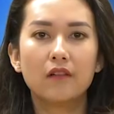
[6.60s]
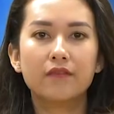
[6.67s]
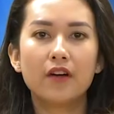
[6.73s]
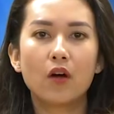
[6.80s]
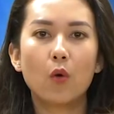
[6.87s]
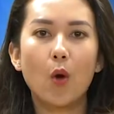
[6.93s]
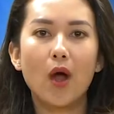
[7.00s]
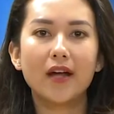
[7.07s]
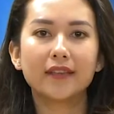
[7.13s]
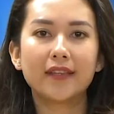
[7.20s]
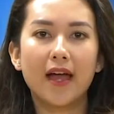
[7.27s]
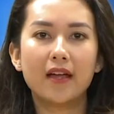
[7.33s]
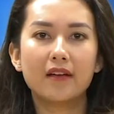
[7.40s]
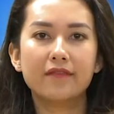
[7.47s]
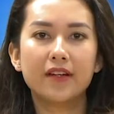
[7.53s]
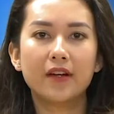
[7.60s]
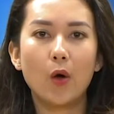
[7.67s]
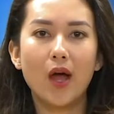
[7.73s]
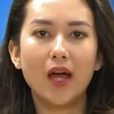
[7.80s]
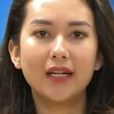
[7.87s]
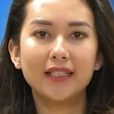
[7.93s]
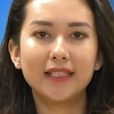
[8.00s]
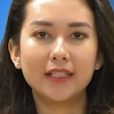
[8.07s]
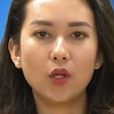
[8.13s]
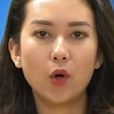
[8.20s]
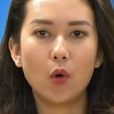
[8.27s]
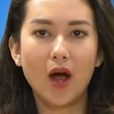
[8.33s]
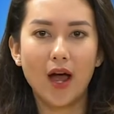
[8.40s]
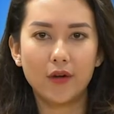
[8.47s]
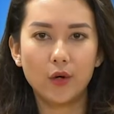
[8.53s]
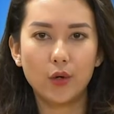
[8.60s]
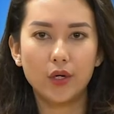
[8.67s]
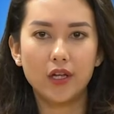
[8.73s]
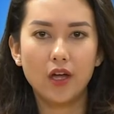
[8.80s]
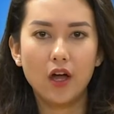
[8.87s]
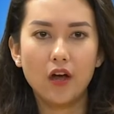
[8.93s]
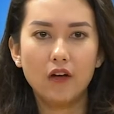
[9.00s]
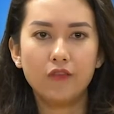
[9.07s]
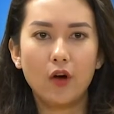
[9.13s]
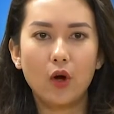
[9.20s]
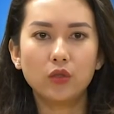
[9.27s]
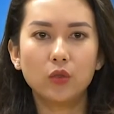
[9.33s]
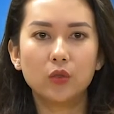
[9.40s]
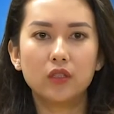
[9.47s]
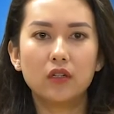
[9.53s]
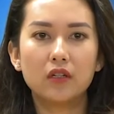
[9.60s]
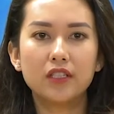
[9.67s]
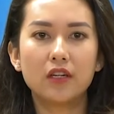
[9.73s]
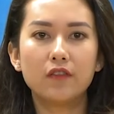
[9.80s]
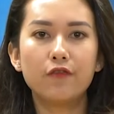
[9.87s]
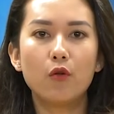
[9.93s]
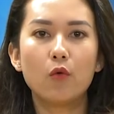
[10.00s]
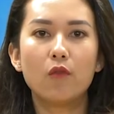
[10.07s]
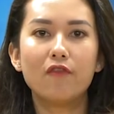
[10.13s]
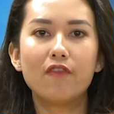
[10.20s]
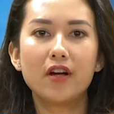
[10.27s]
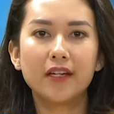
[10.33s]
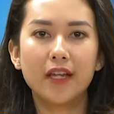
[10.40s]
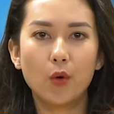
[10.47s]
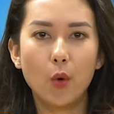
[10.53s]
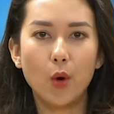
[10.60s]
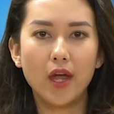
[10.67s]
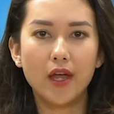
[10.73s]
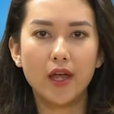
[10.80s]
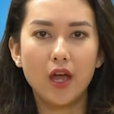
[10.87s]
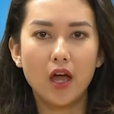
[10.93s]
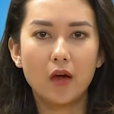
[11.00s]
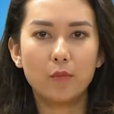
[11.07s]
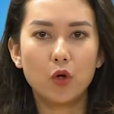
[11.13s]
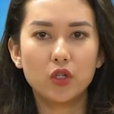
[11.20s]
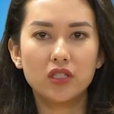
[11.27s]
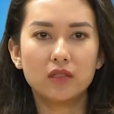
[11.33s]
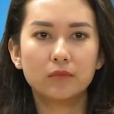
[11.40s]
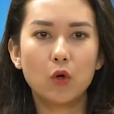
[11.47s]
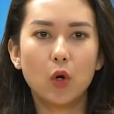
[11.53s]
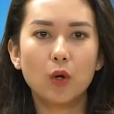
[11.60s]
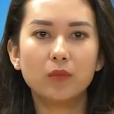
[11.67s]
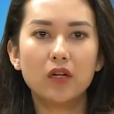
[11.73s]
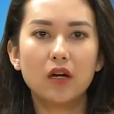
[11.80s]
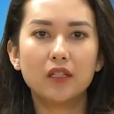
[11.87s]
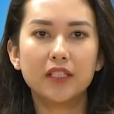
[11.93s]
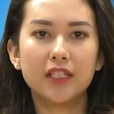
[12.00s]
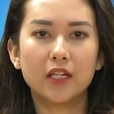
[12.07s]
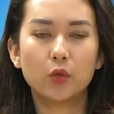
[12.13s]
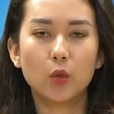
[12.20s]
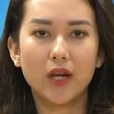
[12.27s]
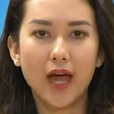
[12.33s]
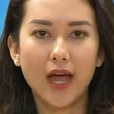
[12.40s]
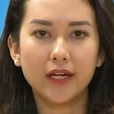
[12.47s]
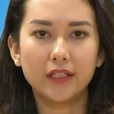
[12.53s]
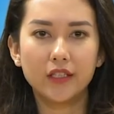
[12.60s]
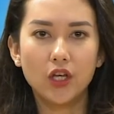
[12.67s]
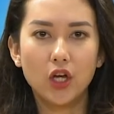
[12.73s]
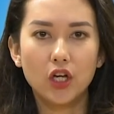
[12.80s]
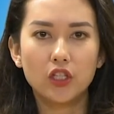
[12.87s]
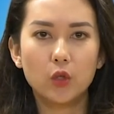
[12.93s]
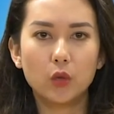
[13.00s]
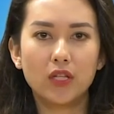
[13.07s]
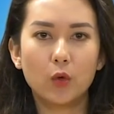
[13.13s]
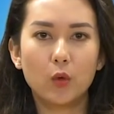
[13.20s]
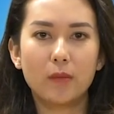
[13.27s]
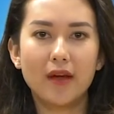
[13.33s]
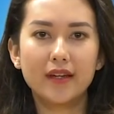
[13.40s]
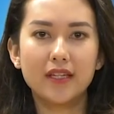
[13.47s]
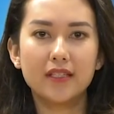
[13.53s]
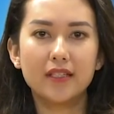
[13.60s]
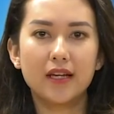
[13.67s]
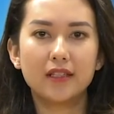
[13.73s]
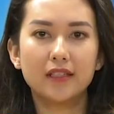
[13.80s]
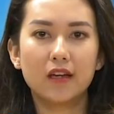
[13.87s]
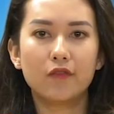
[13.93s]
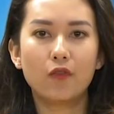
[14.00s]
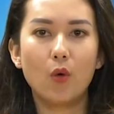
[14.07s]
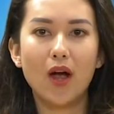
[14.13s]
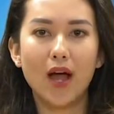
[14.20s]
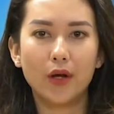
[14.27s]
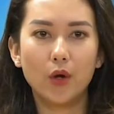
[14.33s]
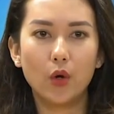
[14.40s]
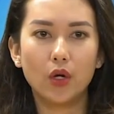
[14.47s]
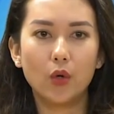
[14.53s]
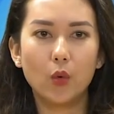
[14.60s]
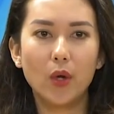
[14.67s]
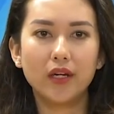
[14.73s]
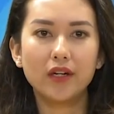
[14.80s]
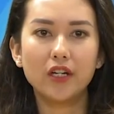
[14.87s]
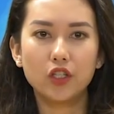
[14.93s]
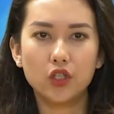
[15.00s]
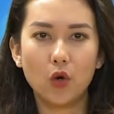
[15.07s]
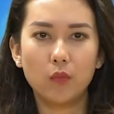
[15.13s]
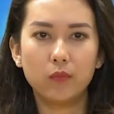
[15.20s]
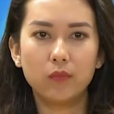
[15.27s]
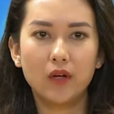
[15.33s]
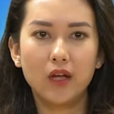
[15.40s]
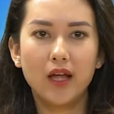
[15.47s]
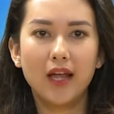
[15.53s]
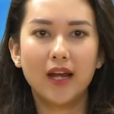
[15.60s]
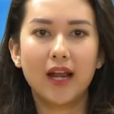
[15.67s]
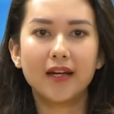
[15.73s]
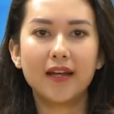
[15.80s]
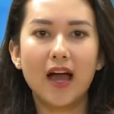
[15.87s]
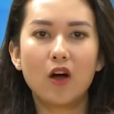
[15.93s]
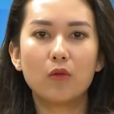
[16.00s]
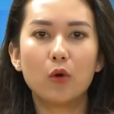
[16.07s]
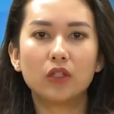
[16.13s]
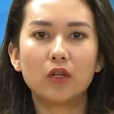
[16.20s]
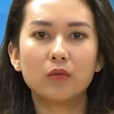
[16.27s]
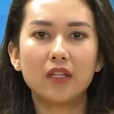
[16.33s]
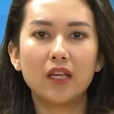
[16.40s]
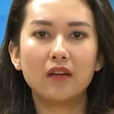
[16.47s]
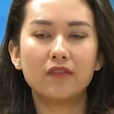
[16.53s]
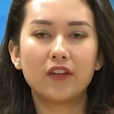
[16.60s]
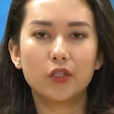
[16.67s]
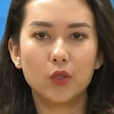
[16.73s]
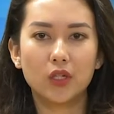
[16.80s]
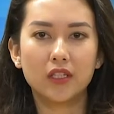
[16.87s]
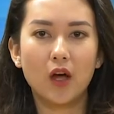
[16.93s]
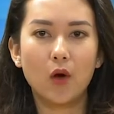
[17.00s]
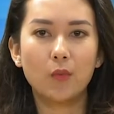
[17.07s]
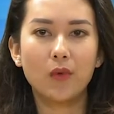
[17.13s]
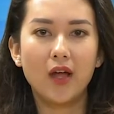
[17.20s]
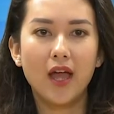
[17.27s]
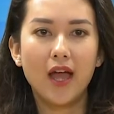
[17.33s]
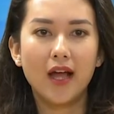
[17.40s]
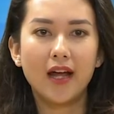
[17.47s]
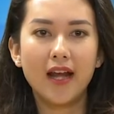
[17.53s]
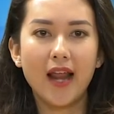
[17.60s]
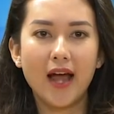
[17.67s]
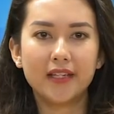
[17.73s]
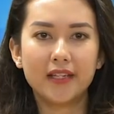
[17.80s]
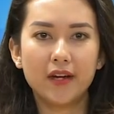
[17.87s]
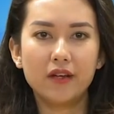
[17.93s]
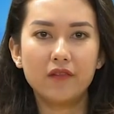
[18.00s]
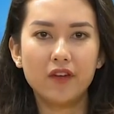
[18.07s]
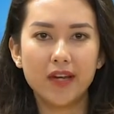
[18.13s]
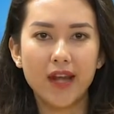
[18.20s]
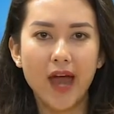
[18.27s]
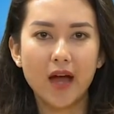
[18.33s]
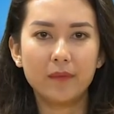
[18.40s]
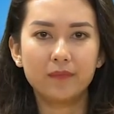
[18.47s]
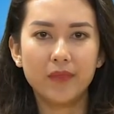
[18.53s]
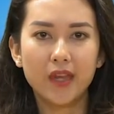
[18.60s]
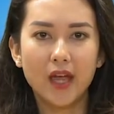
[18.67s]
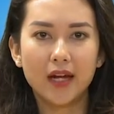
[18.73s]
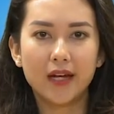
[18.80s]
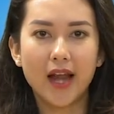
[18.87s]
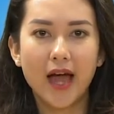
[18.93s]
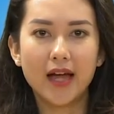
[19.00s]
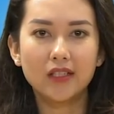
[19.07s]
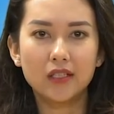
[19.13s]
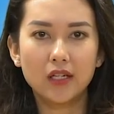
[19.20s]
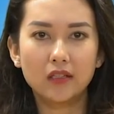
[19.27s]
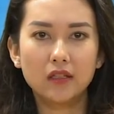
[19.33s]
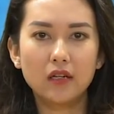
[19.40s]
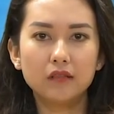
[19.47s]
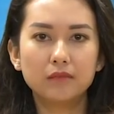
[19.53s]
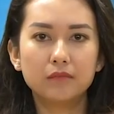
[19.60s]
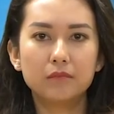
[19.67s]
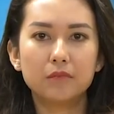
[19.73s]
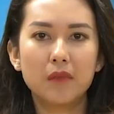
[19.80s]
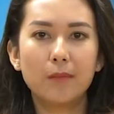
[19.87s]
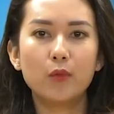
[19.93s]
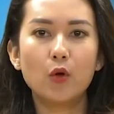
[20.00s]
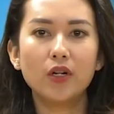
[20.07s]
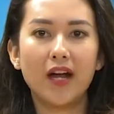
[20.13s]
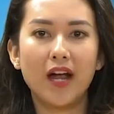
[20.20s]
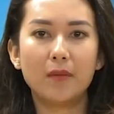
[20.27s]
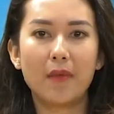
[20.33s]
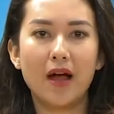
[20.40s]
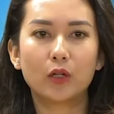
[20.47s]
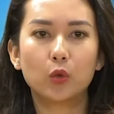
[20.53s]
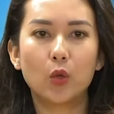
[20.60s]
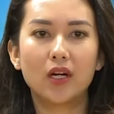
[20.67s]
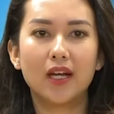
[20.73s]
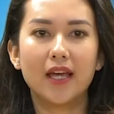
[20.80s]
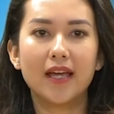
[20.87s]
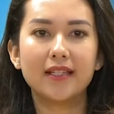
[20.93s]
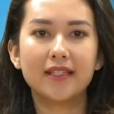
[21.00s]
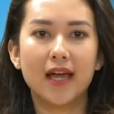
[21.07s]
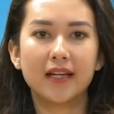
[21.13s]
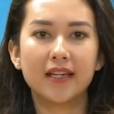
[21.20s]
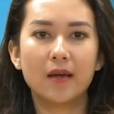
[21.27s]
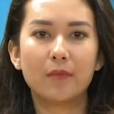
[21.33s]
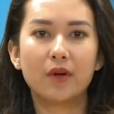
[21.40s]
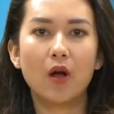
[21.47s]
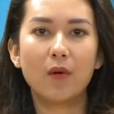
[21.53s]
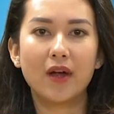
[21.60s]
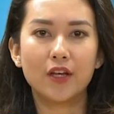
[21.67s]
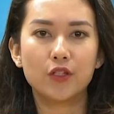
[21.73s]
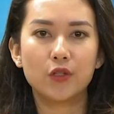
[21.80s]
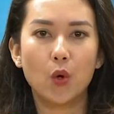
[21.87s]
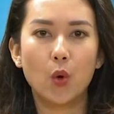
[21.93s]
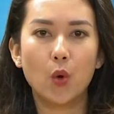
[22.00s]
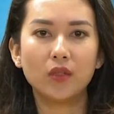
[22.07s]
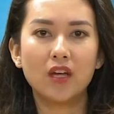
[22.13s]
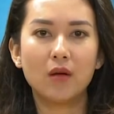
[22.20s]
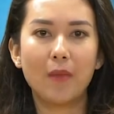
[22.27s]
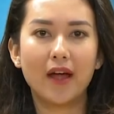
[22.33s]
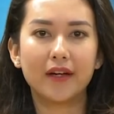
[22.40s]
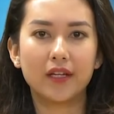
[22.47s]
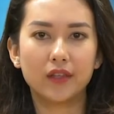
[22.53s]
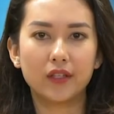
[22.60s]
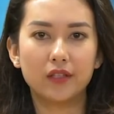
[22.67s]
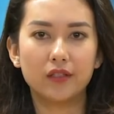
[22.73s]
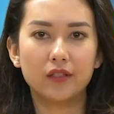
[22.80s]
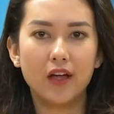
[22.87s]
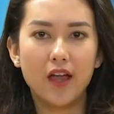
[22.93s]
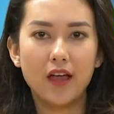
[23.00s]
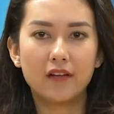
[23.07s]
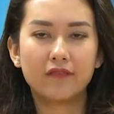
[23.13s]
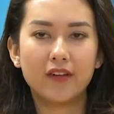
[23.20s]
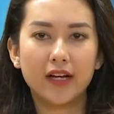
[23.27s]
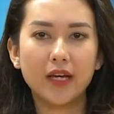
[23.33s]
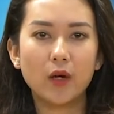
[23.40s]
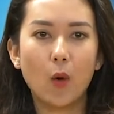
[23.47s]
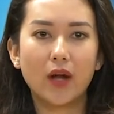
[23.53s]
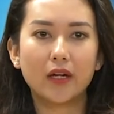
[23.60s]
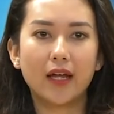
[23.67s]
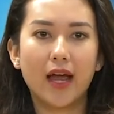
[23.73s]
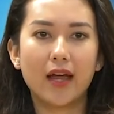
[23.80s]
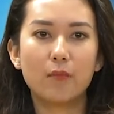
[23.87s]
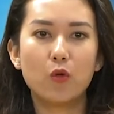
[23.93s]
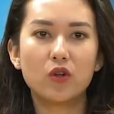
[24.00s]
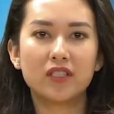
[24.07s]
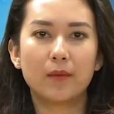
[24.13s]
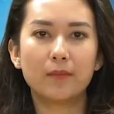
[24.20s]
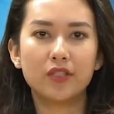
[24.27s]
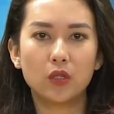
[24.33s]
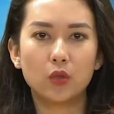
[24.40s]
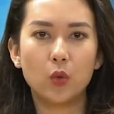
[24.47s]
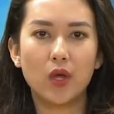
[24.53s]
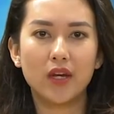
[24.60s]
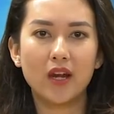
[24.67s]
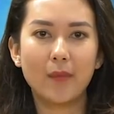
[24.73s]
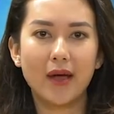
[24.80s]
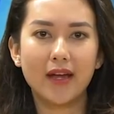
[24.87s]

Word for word: Vừa qua tại vườn hoa Lý Thái Tổ Hà Nội, Phó Thủ tướng Chính phủ Vương Đình Huệ, Bộ trưởng Bộ Công Thương Trần Tuấn Anh, Chủ tịch Ủy ban nhân dân thành phố Hà Nội Nguyễn Đức Trung, lãnh đạo Bộ Thông tin và Truyền thông, Ngân hàng Nhà nước Việt Nam đã chính thức bấm nút khai mạc tuần lễ trải nghiệm công nghệ số, thương mại điện tử và kích hoạt ngày mua sắm trực tuyến năm